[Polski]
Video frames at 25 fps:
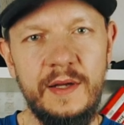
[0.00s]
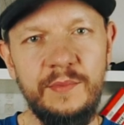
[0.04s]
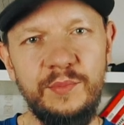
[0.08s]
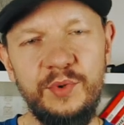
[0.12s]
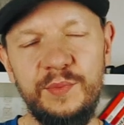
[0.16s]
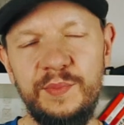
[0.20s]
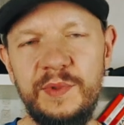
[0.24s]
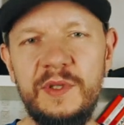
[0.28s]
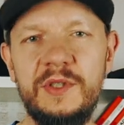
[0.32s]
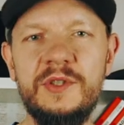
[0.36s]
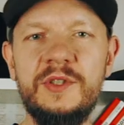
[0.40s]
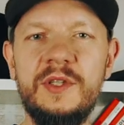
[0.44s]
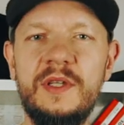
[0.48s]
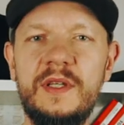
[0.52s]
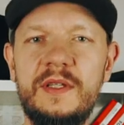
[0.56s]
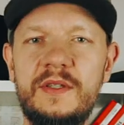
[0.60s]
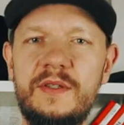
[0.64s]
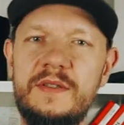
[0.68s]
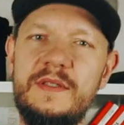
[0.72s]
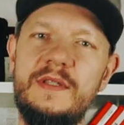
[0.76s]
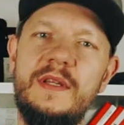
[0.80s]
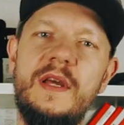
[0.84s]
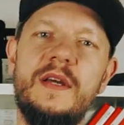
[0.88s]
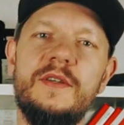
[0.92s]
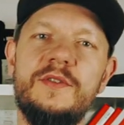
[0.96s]
Publicznie
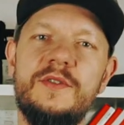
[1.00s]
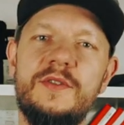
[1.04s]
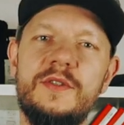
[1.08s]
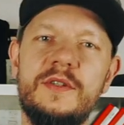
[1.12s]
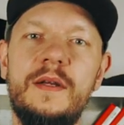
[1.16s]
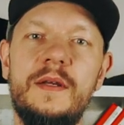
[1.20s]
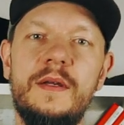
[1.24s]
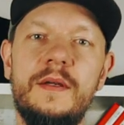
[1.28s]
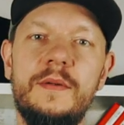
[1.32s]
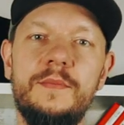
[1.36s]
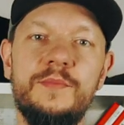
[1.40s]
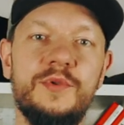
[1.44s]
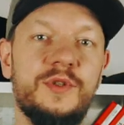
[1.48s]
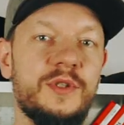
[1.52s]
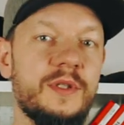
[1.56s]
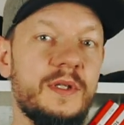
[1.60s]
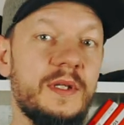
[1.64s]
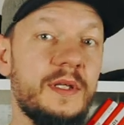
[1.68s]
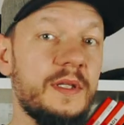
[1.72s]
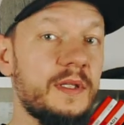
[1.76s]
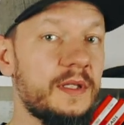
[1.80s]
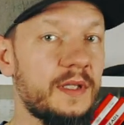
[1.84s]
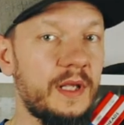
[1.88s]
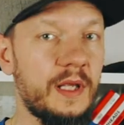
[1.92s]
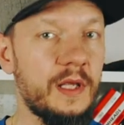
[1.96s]
to znaczy przy
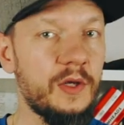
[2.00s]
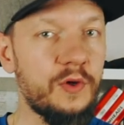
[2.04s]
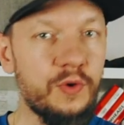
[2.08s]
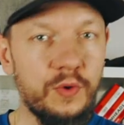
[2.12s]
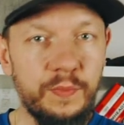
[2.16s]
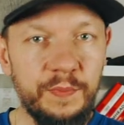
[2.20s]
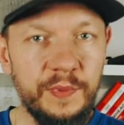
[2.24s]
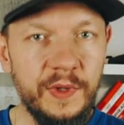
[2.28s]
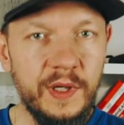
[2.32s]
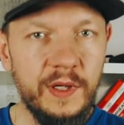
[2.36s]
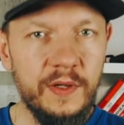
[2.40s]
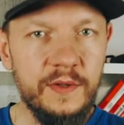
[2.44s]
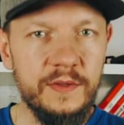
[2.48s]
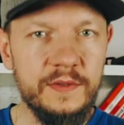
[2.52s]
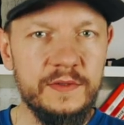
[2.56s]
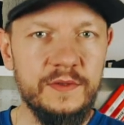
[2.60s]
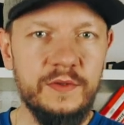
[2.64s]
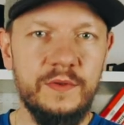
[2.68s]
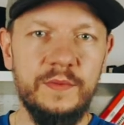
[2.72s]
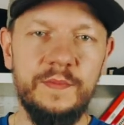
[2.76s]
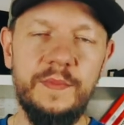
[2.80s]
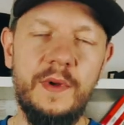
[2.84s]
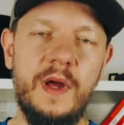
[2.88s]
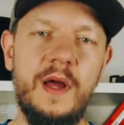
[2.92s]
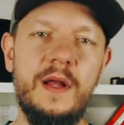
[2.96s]
innej grupie
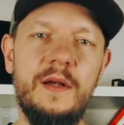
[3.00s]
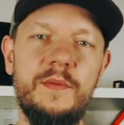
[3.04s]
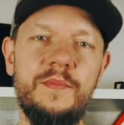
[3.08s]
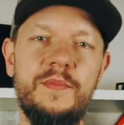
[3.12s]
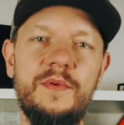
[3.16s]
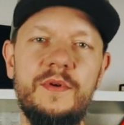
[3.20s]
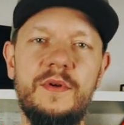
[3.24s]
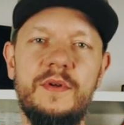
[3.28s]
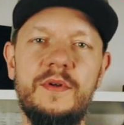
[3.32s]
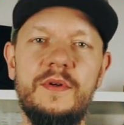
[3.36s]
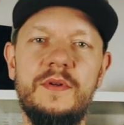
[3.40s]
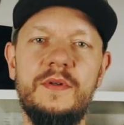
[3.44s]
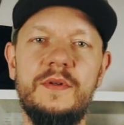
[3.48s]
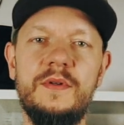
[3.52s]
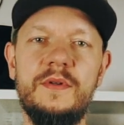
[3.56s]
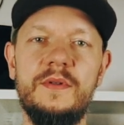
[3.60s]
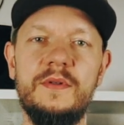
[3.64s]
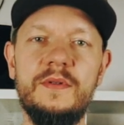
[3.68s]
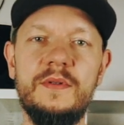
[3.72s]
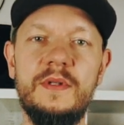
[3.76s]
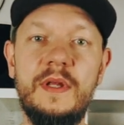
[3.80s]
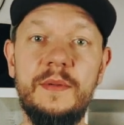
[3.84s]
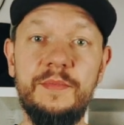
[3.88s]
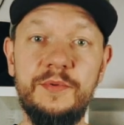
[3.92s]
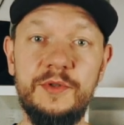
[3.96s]
osób, albo
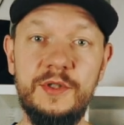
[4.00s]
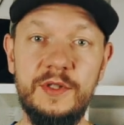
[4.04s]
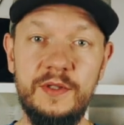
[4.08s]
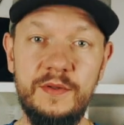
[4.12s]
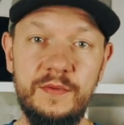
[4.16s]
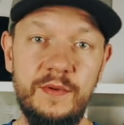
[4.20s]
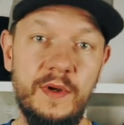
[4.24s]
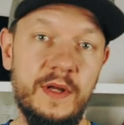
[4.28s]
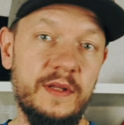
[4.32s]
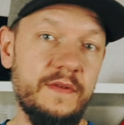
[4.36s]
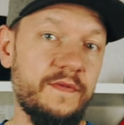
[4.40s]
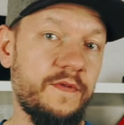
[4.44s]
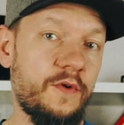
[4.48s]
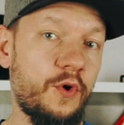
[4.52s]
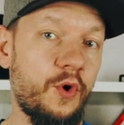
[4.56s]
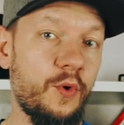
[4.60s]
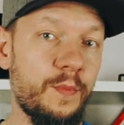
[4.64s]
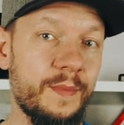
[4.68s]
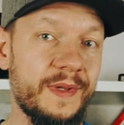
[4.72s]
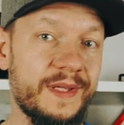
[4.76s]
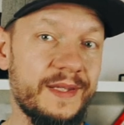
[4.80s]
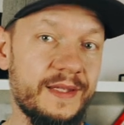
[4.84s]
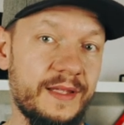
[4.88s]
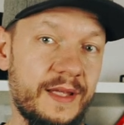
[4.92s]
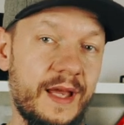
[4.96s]
na przykład w
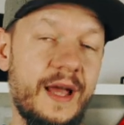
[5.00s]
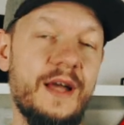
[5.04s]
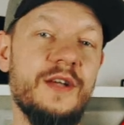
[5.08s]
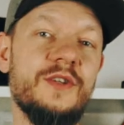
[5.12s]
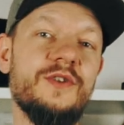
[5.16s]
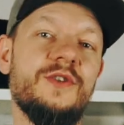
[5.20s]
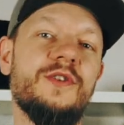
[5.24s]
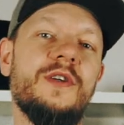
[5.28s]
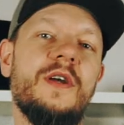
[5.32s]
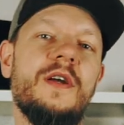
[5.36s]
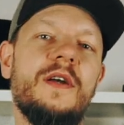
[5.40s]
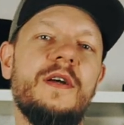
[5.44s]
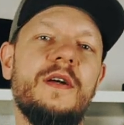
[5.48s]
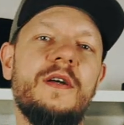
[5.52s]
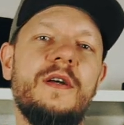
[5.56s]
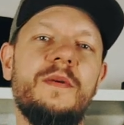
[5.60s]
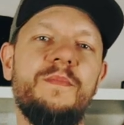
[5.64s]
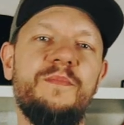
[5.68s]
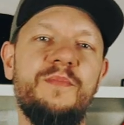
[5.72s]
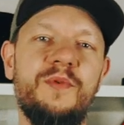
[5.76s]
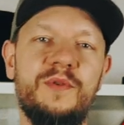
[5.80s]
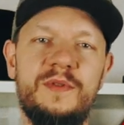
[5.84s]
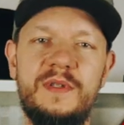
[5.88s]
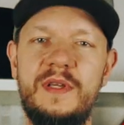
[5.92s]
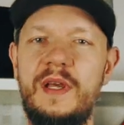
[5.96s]
komentarzach
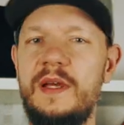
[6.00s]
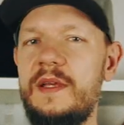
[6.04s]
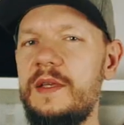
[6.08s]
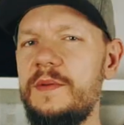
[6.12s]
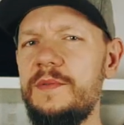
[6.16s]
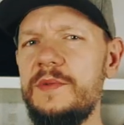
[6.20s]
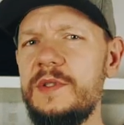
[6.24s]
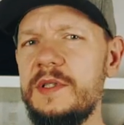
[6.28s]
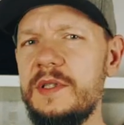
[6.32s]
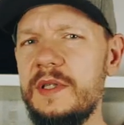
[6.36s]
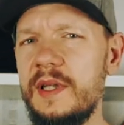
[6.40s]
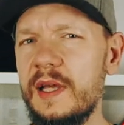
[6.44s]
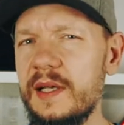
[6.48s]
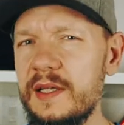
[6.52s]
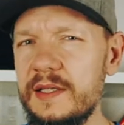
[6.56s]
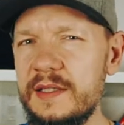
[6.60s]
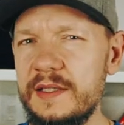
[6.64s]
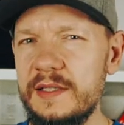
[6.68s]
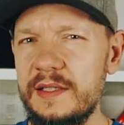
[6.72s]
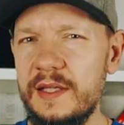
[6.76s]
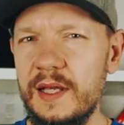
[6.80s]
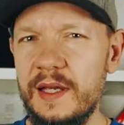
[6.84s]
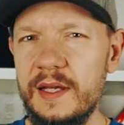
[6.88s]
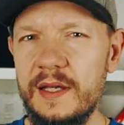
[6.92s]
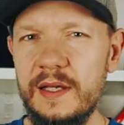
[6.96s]
pod jakimś
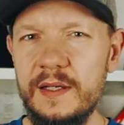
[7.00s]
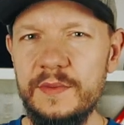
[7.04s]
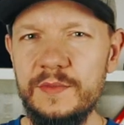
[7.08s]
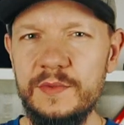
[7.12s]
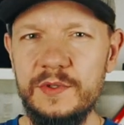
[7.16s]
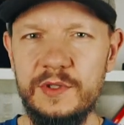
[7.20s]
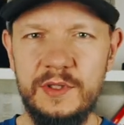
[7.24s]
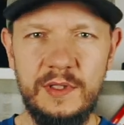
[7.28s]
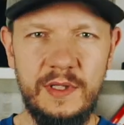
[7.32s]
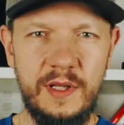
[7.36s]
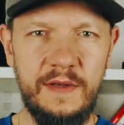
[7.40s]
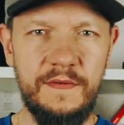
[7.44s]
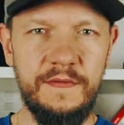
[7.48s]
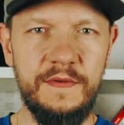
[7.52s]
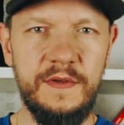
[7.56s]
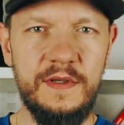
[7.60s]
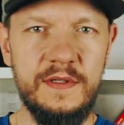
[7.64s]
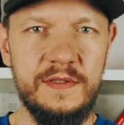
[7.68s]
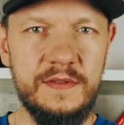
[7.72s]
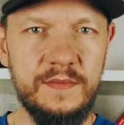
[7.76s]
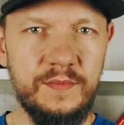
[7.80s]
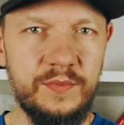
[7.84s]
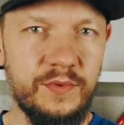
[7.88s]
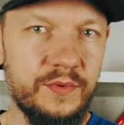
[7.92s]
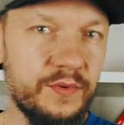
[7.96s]
tekstem, czy na
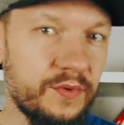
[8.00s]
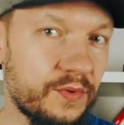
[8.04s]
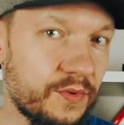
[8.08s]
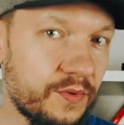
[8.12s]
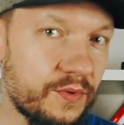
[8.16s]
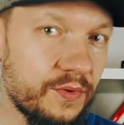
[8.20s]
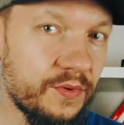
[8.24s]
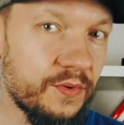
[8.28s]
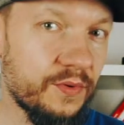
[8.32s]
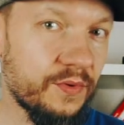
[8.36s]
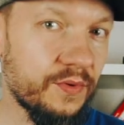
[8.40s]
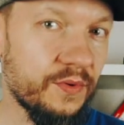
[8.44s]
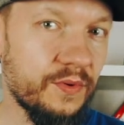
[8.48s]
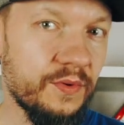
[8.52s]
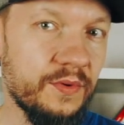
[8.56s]
Facebooku,